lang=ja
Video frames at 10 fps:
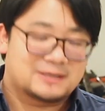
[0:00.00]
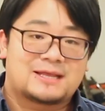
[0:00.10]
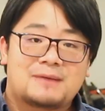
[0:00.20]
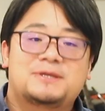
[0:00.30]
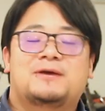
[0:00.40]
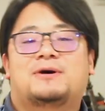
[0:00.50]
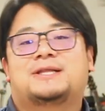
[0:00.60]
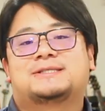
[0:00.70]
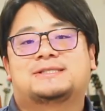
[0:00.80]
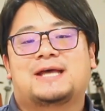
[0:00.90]
ダビデは
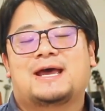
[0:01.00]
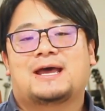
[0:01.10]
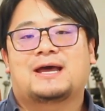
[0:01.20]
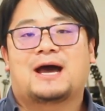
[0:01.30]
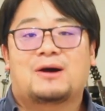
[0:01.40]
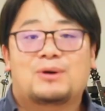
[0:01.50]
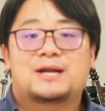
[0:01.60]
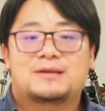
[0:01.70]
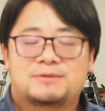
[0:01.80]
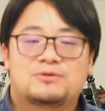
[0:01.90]
ですね
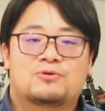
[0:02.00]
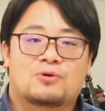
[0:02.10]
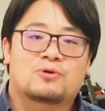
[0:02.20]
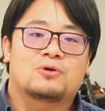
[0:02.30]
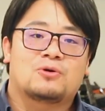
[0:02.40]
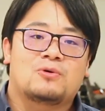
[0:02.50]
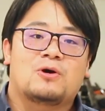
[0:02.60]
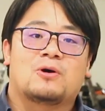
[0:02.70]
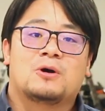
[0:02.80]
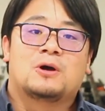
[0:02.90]
憐れみの心
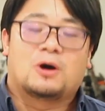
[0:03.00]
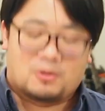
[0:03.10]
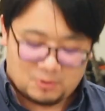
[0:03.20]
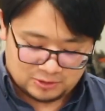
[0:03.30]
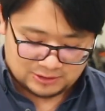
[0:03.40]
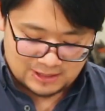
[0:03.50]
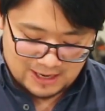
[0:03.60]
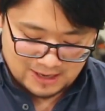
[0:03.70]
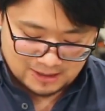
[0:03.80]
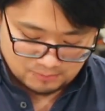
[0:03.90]
を持っ
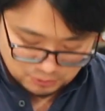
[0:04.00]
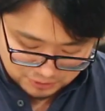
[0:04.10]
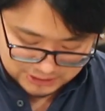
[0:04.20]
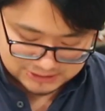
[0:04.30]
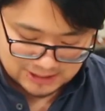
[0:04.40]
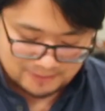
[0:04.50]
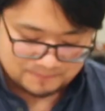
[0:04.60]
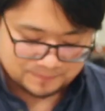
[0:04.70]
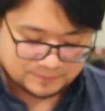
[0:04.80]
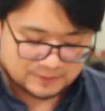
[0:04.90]
たものでした
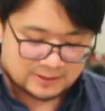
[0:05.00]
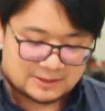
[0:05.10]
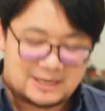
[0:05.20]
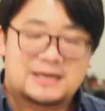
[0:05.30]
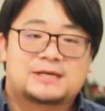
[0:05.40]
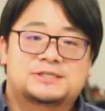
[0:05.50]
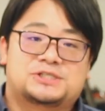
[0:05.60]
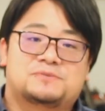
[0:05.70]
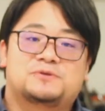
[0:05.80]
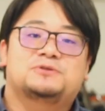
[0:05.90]
いや
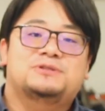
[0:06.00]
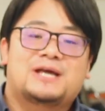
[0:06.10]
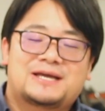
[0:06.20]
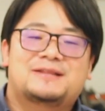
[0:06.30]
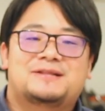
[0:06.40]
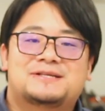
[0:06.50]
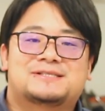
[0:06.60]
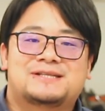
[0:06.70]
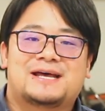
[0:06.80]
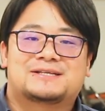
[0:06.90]
自分だけでで
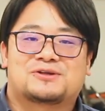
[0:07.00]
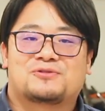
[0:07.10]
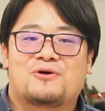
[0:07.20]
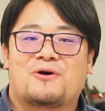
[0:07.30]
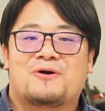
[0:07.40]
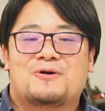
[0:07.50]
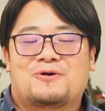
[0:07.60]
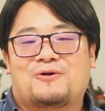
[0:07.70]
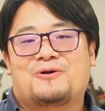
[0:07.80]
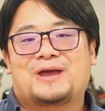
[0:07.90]
すねその
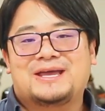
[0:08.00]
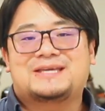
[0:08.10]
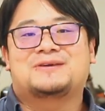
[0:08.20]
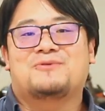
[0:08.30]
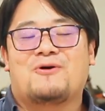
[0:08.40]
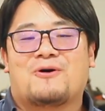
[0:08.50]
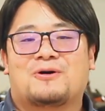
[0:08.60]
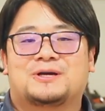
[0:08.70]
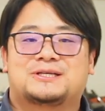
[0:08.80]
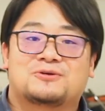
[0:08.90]
駅
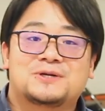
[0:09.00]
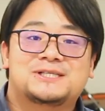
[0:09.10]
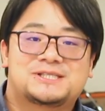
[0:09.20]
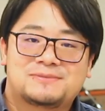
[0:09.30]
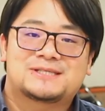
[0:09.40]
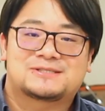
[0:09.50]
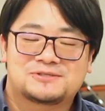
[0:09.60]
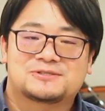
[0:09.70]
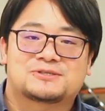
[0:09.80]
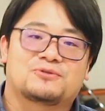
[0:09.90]
を独り占めす
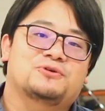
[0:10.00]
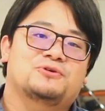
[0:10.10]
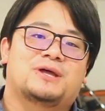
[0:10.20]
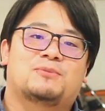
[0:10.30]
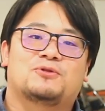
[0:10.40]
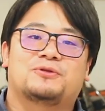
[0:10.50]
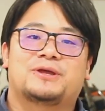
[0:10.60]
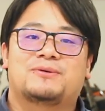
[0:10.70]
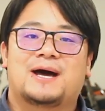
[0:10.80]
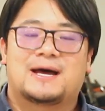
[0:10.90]
るそのようなもの
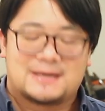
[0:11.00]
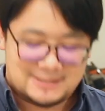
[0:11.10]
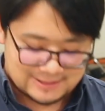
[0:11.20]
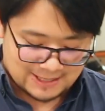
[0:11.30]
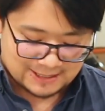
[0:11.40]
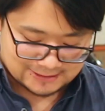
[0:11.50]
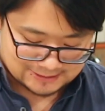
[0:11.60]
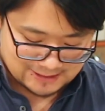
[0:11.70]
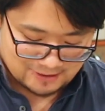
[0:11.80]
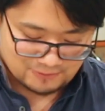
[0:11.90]
ではなかっ
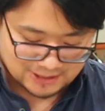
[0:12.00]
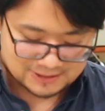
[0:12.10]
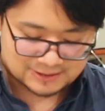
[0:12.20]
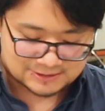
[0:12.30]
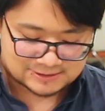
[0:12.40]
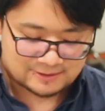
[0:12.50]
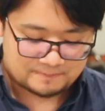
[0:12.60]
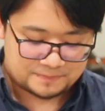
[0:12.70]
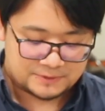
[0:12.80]
たわけなんですね